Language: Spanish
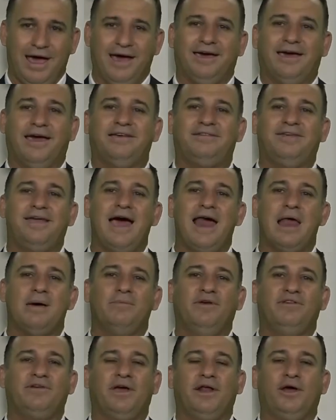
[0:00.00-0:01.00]
que sea la
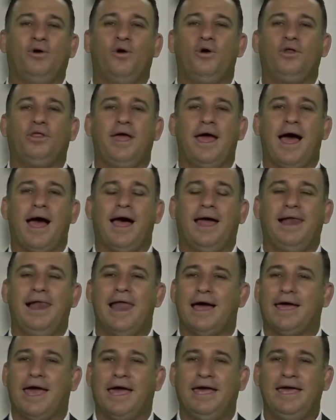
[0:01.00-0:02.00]
misericordia
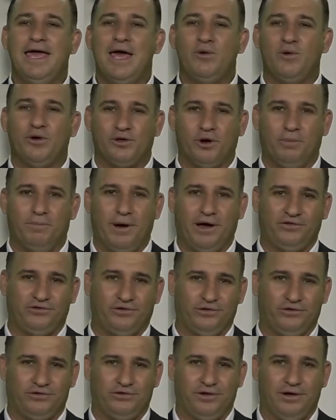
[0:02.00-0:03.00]
la que guíe nuestros
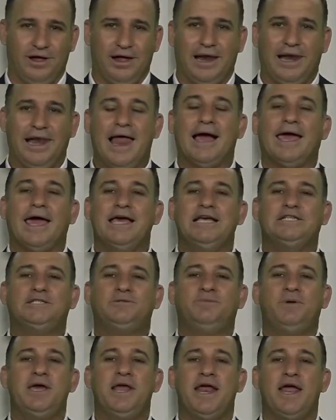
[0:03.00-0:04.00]
pasos, la que
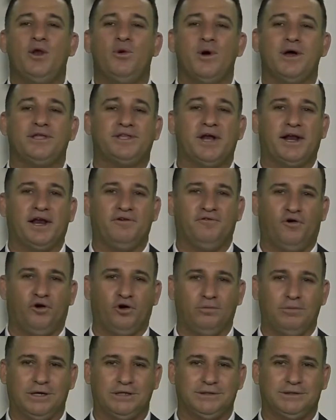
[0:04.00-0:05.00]
inspire nuestras
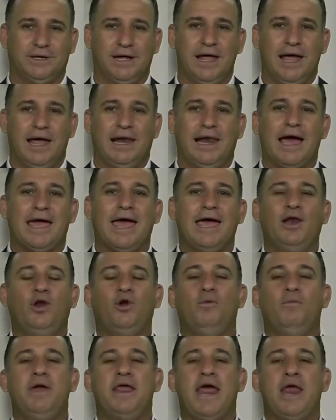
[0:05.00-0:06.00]
reformas, la que
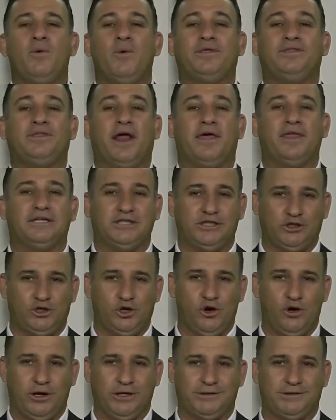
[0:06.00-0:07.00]
ilumine nuestras
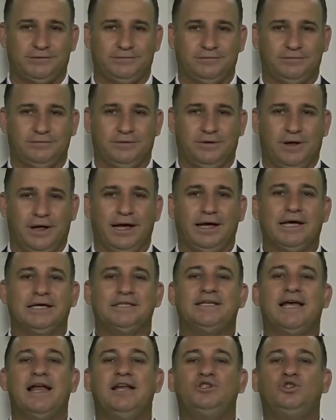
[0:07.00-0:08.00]
decisiones, que
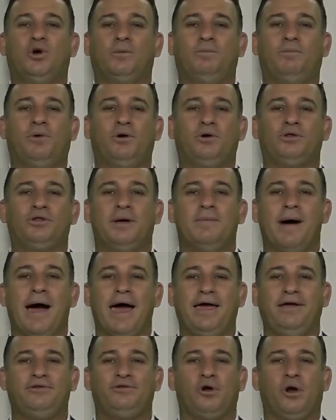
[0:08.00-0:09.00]
sea el soporte
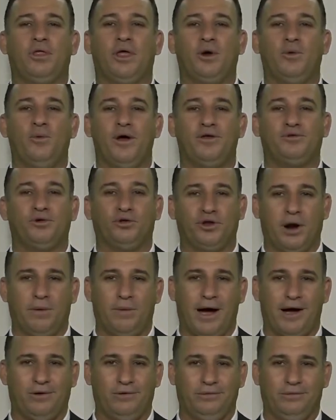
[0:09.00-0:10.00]
maestro de nuestro
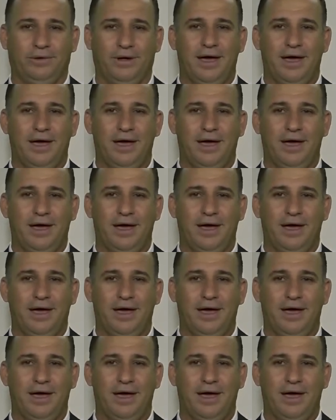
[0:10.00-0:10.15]
trabajo,